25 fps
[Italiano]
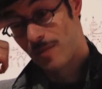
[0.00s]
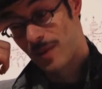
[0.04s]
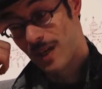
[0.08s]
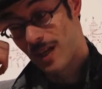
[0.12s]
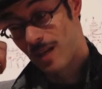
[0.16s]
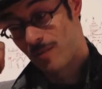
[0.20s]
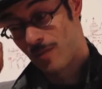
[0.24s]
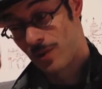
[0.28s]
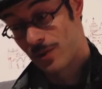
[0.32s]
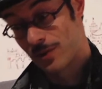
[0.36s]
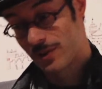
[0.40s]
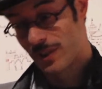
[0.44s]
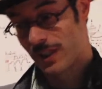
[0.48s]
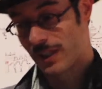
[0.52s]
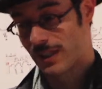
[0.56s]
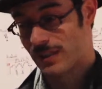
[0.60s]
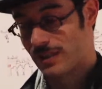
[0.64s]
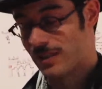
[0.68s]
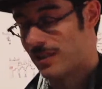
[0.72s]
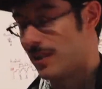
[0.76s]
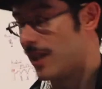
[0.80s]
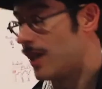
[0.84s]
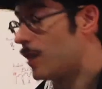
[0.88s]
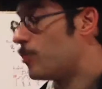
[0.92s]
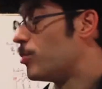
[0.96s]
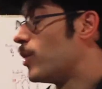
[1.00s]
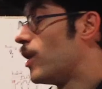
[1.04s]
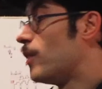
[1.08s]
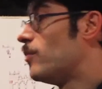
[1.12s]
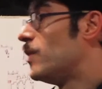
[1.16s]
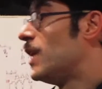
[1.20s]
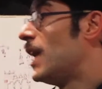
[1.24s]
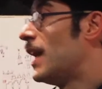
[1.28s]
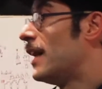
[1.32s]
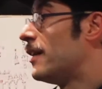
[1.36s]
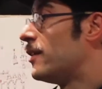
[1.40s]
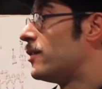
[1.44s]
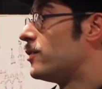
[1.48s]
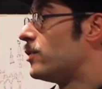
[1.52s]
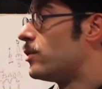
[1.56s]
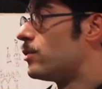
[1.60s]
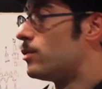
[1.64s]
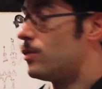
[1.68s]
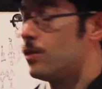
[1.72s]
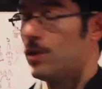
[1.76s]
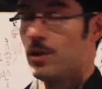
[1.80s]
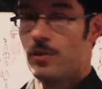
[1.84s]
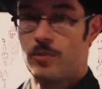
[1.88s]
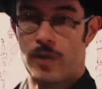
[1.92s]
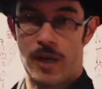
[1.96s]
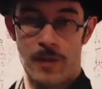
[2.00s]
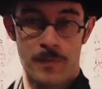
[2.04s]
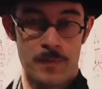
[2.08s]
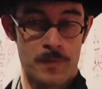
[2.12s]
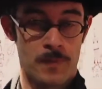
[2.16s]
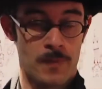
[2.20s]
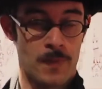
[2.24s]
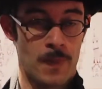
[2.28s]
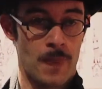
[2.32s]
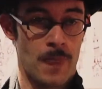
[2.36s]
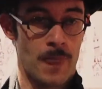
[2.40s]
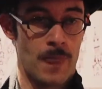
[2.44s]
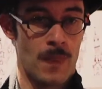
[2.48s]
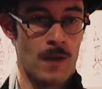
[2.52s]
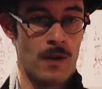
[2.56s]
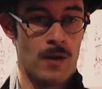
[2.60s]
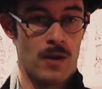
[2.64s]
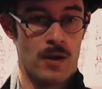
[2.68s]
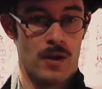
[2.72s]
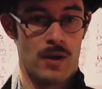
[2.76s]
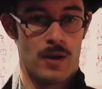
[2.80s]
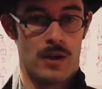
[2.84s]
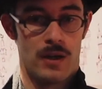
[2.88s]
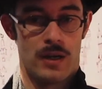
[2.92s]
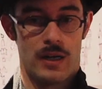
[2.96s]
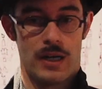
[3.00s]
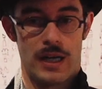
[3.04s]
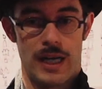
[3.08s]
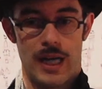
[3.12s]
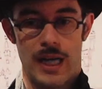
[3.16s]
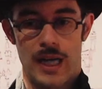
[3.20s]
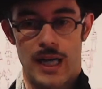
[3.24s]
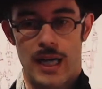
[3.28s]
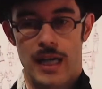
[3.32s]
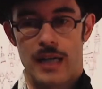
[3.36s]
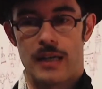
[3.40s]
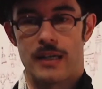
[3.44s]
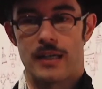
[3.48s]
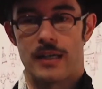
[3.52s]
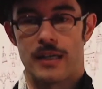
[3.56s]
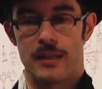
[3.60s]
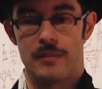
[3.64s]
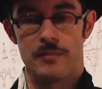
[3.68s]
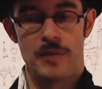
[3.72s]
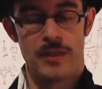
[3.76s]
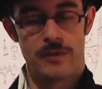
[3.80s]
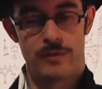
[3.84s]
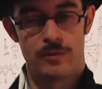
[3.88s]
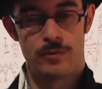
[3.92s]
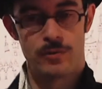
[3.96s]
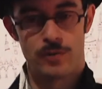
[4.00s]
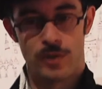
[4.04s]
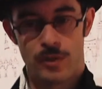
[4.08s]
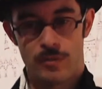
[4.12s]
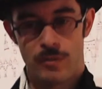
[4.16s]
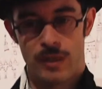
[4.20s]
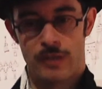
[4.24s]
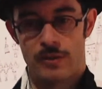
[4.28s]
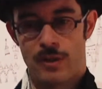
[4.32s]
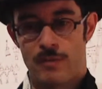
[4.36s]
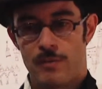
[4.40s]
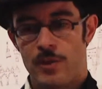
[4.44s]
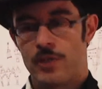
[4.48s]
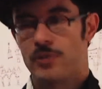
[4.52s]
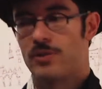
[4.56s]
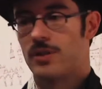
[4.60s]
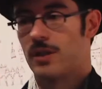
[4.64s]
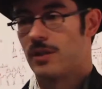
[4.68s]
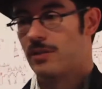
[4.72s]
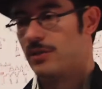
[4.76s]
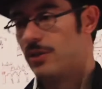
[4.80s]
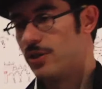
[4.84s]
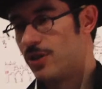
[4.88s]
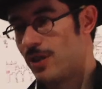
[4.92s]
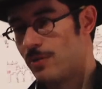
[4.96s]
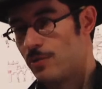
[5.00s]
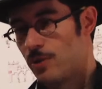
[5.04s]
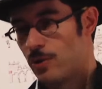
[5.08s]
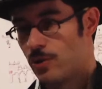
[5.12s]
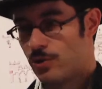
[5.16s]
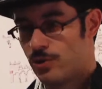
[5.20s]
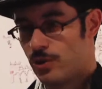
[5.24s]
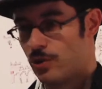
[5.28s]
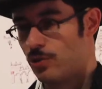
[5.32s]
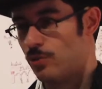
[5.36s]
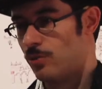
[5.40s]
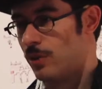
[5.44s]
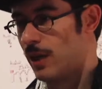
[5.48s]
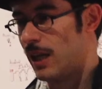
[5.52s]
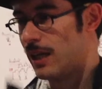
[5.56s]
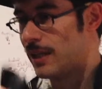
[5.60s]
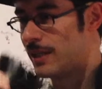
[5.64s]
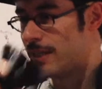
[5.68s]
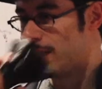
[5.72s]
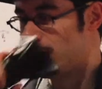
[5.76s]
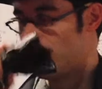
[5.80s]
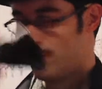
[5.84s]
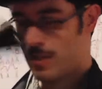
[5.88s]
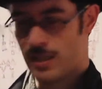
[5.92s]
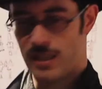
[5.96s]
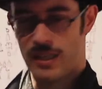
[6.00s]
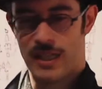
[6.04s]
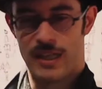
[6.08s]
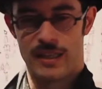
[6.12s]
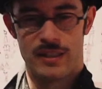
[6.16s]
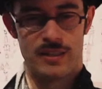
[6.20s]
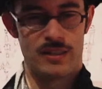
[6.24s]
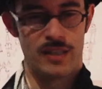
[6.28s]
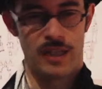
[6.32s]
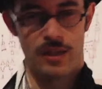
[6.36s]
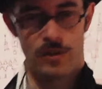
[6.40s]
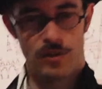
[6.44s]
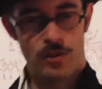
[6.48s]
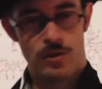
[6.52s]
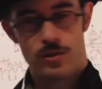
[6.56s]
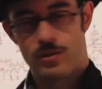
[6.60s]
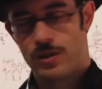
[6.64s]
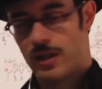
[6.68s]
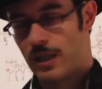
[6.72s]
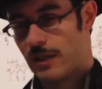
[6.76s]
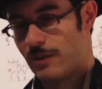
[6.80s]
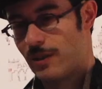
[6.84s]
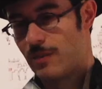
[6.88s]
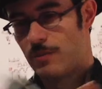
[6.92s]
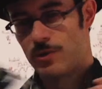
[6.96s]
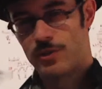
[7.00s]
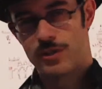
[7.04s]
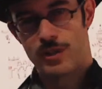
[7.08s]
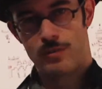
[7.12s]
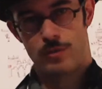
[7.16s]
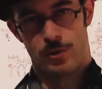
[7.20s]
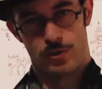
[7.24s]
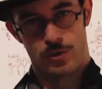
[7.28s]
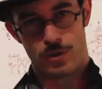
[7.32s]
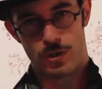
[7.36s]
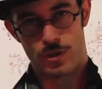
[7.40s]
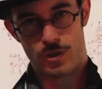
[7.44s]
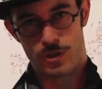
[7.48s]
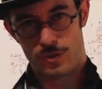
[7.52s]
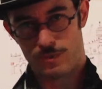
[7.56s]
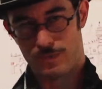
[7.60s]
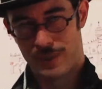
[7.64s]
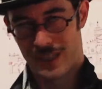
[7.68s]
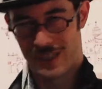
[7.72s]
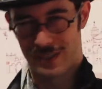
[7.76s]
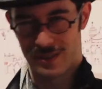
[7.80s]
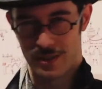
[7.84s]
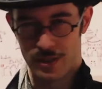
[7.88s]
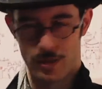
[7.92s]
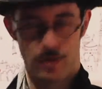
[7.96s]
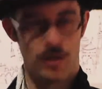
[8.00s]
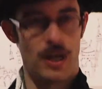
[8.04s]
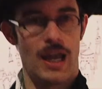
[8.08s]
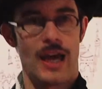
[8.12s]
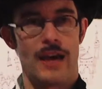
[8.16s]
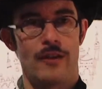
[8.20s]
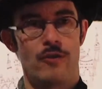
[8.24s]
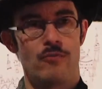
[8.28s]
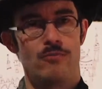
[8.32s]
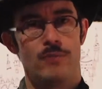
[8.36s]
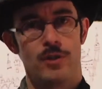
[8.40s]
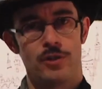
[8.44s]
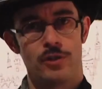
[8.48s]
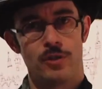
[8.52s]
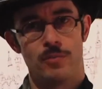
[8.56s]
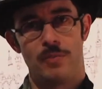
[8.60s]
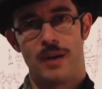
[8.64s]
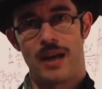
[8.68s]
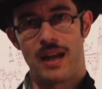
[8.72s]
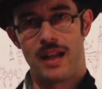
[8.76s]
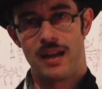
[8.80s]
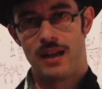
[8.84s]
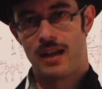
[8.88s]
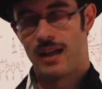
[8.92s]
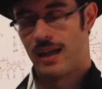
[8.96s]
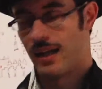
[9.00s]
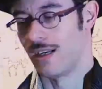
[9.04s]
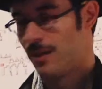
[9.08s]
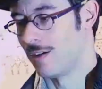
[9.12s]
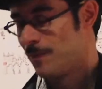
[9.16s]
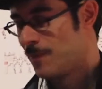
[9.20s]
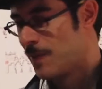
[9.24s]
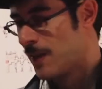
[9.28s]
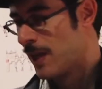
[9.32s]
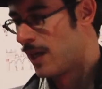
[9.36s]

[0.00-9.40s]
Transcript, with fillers: per la mostra che si terrà poi a Milano ad ottobre e mi è venuta in mente una mostra, diciamo così, sull'alchimia, i tarocchi, una mostra molto particolare, un mondo parallelo.